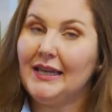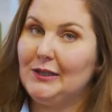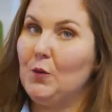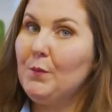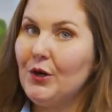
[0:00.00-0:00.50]

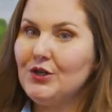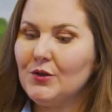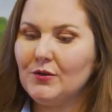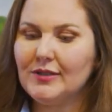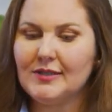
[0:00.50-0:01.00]
Então, pode
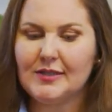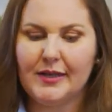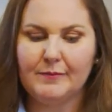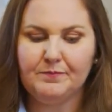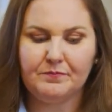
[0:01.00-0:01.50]

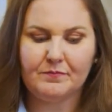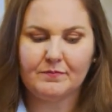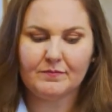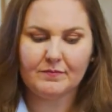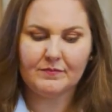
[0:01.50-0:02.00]
acontecer
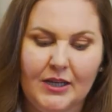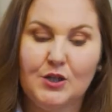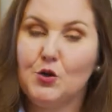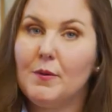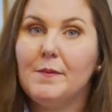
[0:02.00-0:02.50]

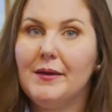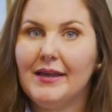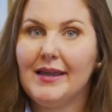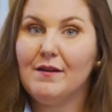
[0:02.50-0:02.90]
de o bebê